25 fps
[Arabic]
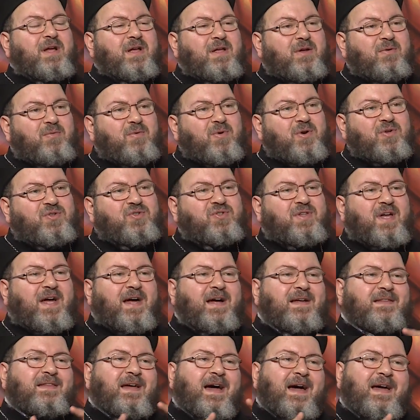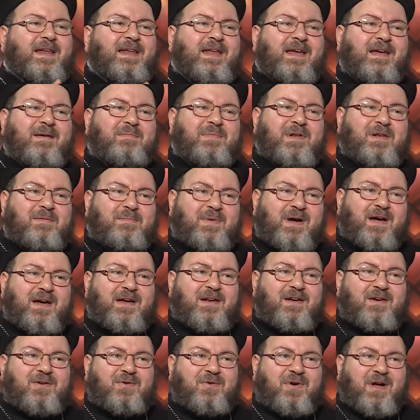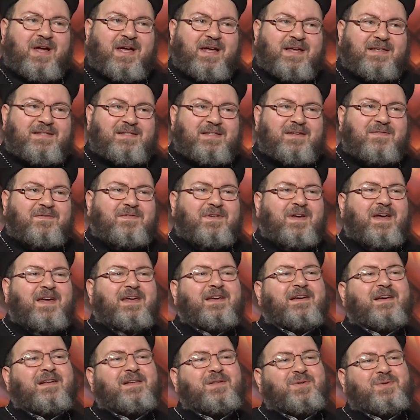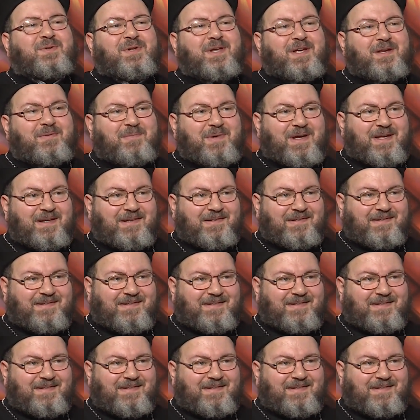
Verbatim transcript: واستعاض عنها بالبحر النحاسي في هيكل سليمان